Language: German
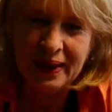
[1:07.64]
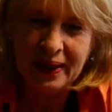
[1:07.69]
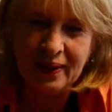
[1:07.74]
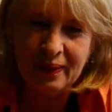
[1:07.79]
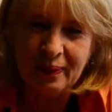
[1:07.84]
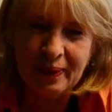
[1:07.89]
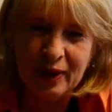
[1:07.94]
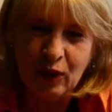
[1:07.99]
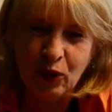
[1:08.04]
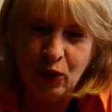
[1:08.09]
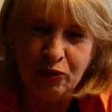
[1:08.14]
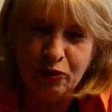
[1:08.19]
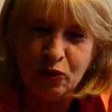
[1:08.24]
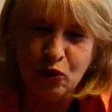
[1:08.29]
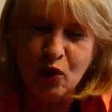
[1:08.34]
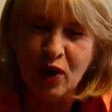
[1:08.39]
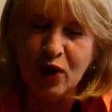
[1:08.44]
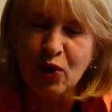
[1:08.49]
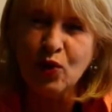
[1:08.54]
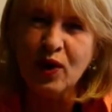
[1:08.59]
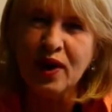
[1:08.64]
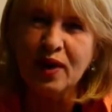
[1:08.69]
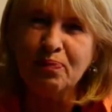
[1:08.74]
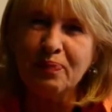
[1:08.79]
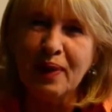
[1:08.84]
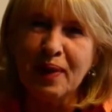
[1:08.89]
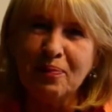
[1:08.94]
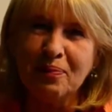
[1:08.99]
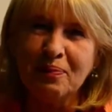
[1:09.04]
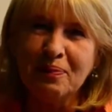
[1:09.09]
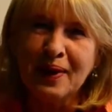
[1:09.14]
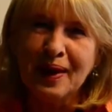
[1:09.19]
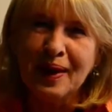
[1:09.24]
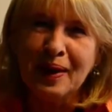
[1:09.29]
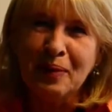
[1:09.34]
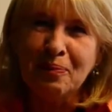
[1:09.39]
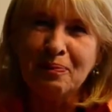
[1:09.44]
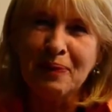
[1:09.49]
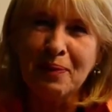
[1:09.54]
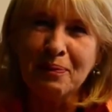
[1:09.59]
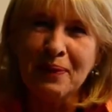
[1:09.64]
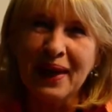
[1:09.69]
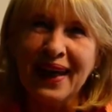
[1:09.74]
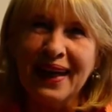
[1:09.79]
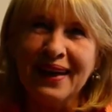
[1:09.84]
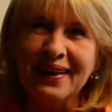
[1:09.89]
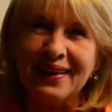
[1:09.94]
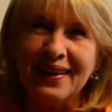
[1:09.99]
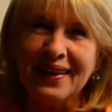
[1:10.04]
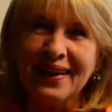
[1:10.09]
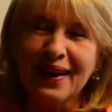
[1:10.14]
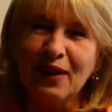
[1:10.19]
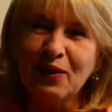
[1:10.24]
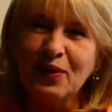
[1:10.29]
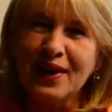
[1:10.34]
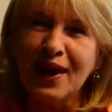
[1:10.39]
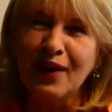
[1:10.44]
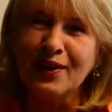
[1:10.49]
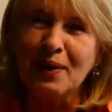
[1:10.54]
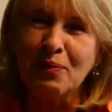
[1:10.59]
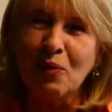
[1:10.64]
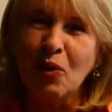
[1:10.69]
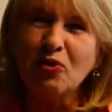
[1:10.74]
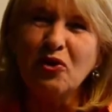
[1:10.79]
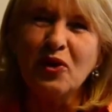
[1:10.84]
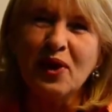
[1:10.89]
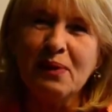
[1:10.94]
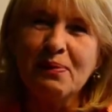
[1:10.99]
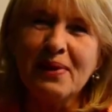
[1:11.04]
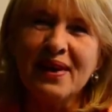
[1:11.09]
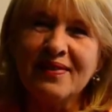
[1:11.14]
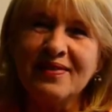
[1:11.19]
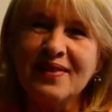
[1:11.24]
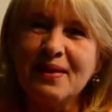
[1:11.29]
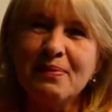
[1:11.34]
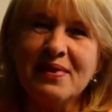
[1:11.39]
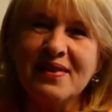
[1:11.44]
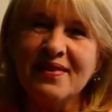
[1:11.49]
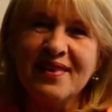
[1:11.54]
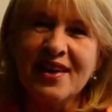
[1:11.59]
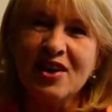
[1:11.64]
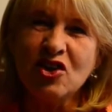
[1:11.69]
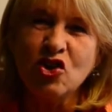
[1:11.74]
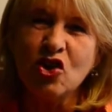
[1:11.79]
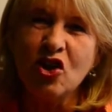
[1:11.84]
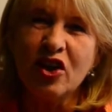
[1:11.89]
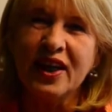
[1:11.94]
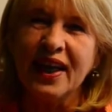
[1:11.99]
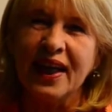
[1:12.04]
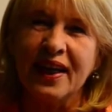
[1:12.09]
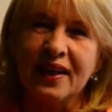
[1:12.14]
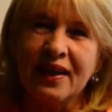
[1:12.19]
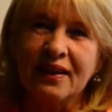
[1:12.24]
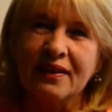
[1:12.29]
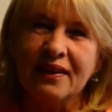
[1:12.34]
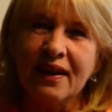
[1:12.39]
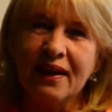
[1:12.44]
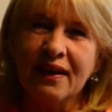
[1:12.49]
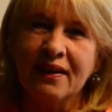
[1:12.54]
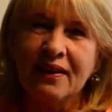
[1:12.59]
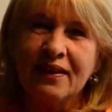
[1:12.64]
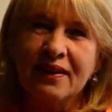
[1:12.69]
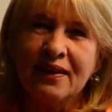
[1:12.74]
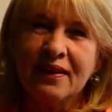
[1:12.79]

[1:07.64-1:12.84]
Ich bin oft zugehört beim, beim Reden gell? und der hat am Anfang immer ziemlich sehr schnell geredet. Gell?